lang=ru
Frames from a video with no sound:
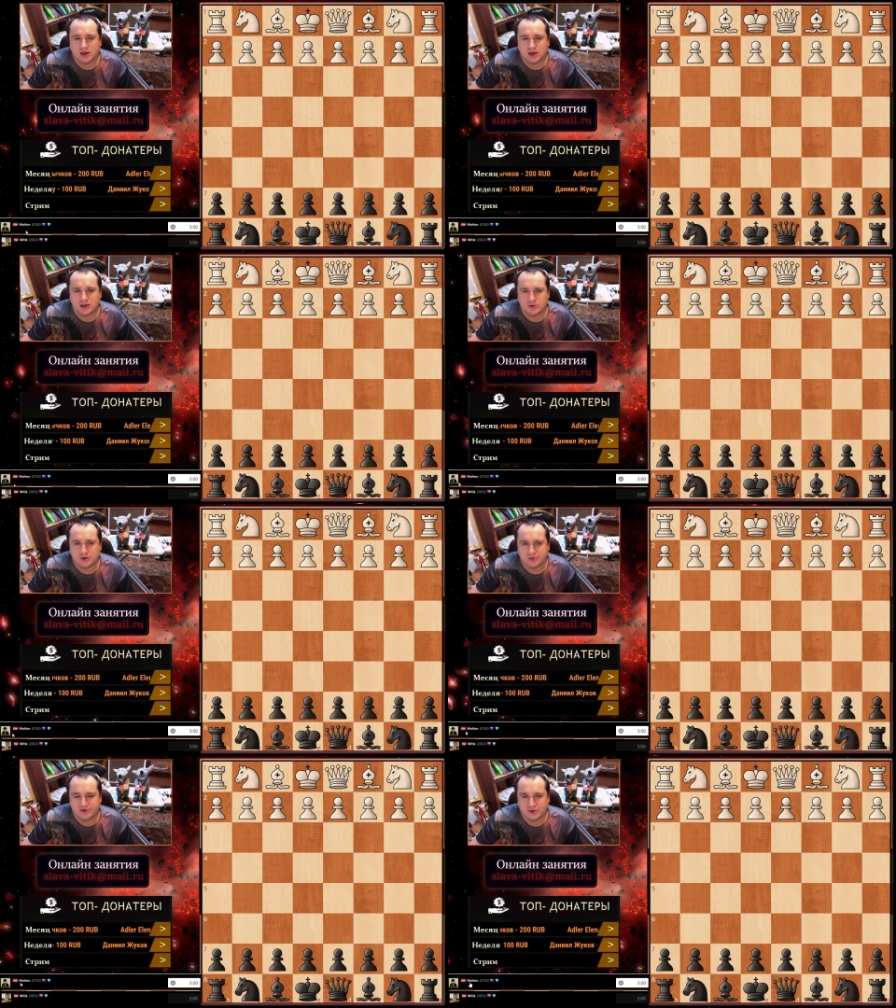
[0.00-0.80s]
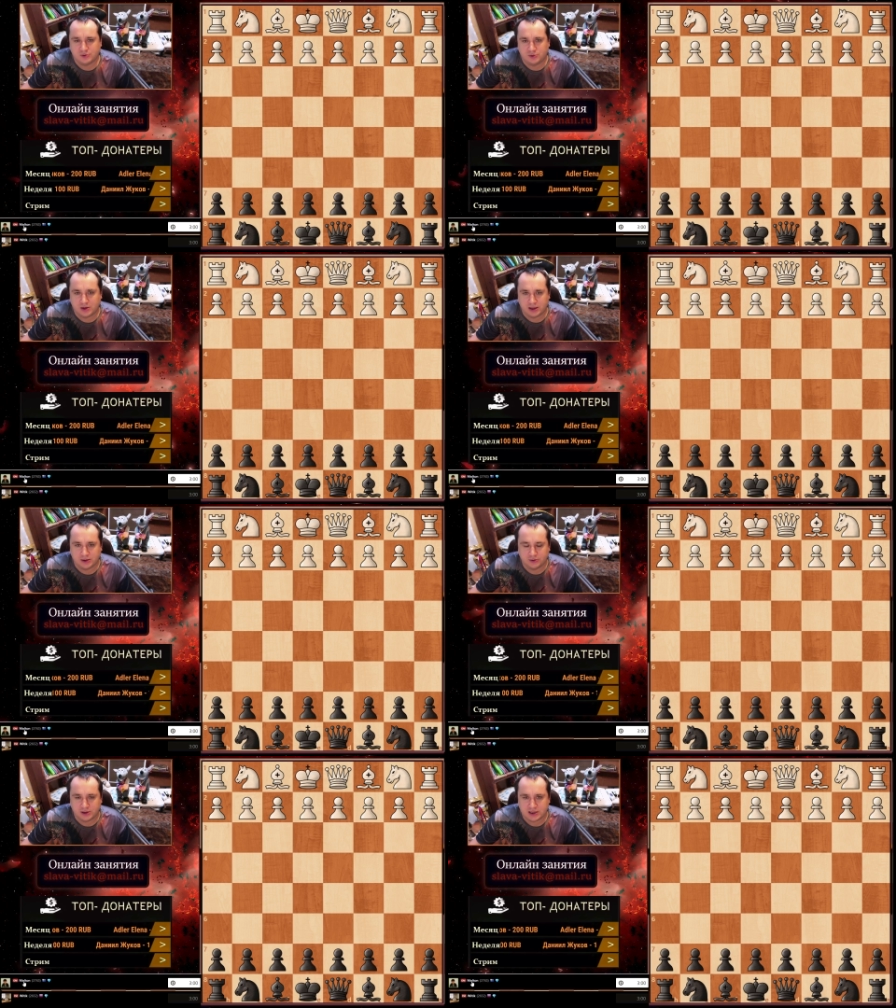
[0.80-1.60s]
а, судя по всему,
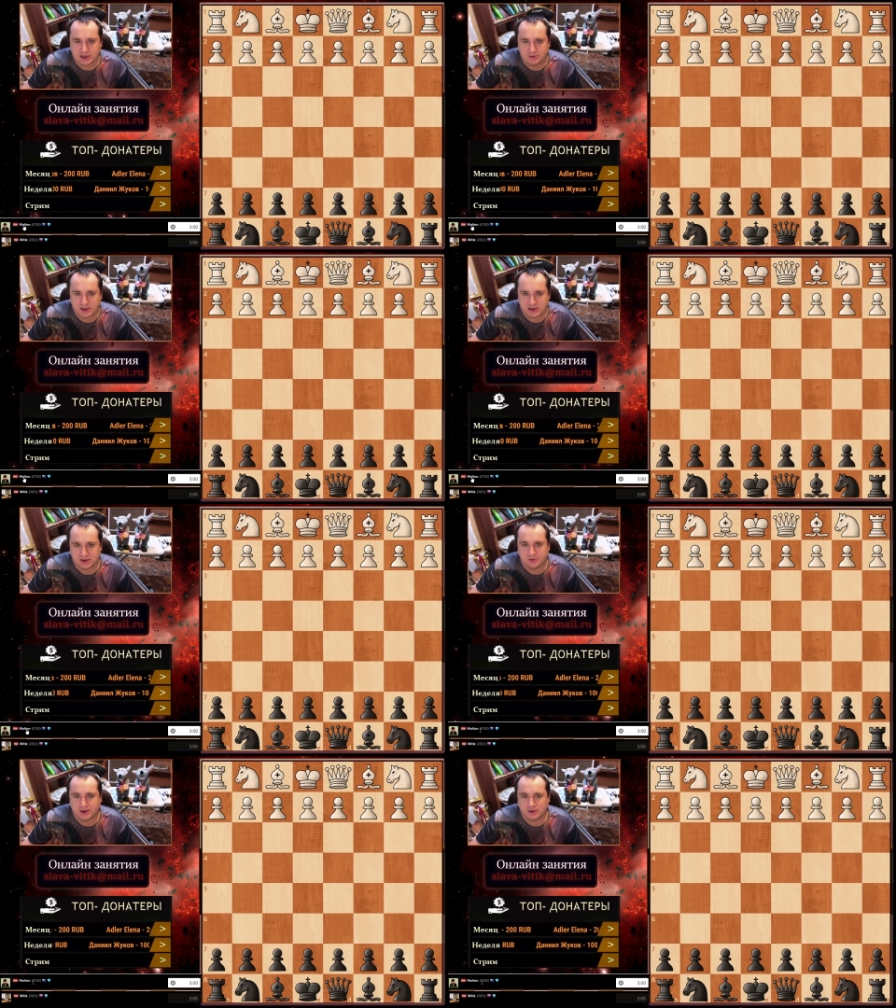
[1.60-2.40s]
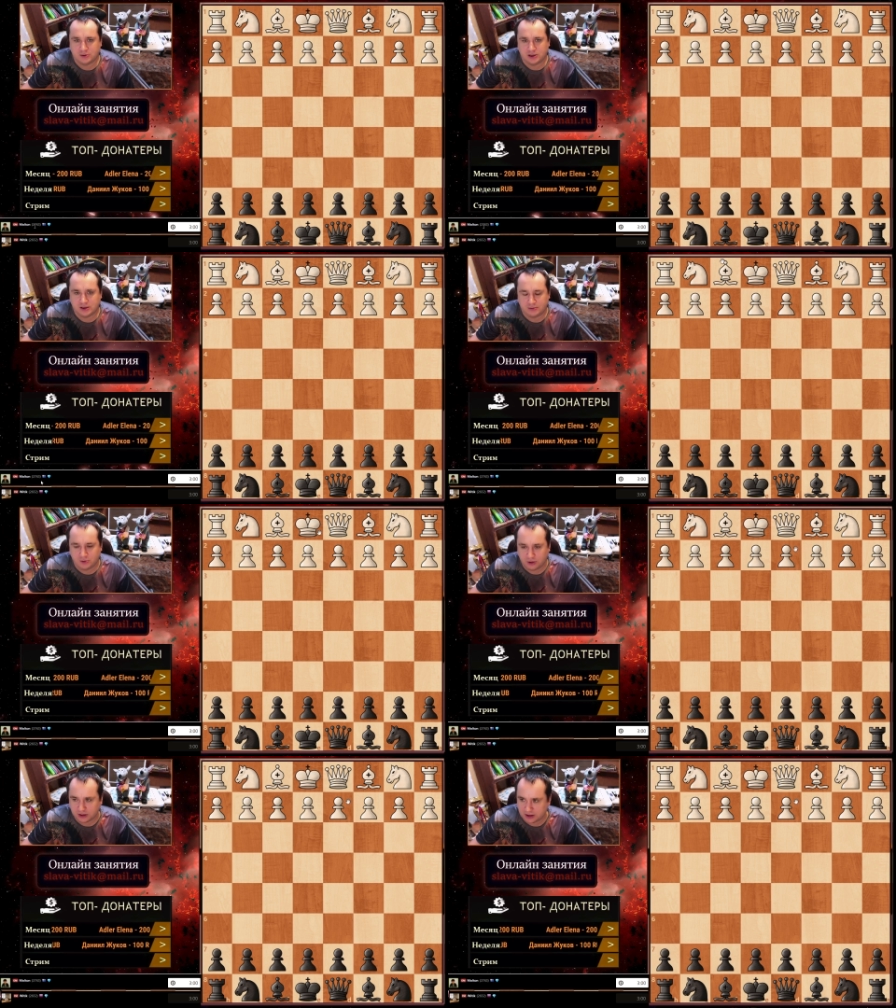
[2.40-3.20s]
молодой гроссмейстер под логином
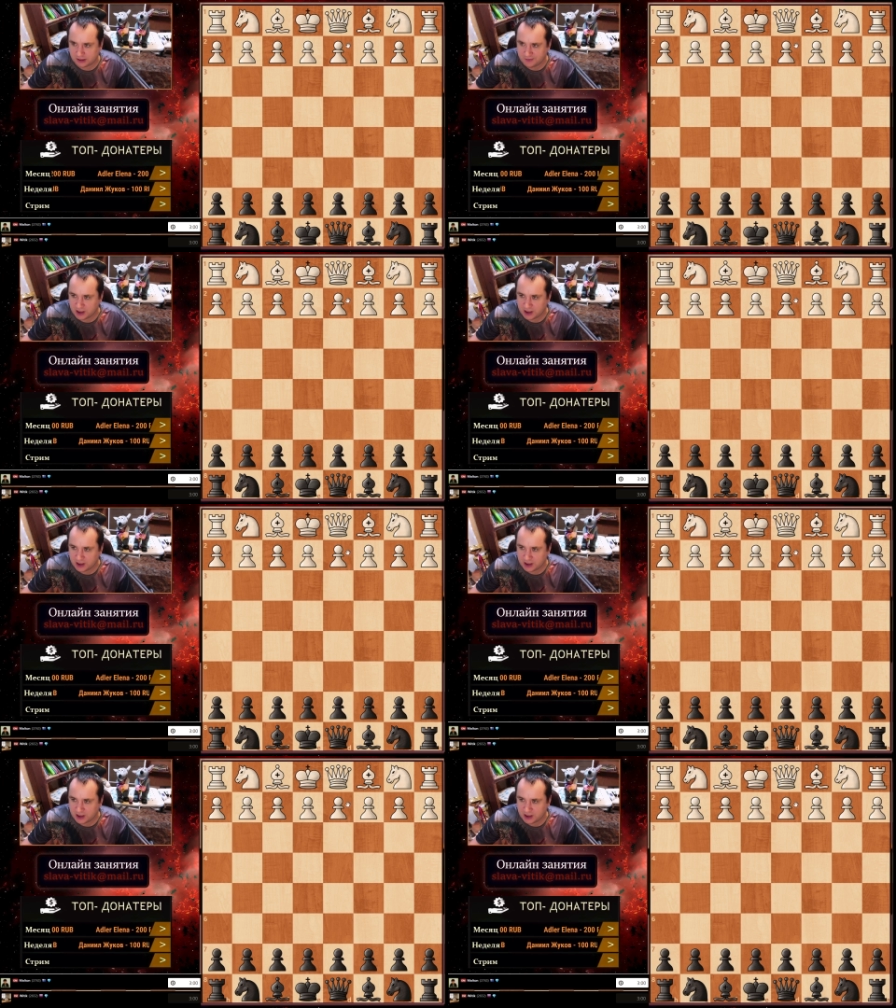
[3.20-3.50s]
Молтон.